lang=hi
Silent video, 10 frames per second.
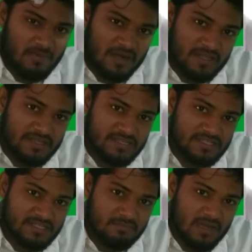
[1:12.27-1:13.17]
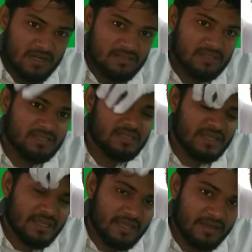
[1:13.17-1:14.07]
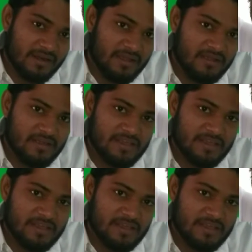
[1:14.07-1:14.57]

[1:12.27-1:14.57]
हमारा ये जैसे मान लेते कि ये हेयर है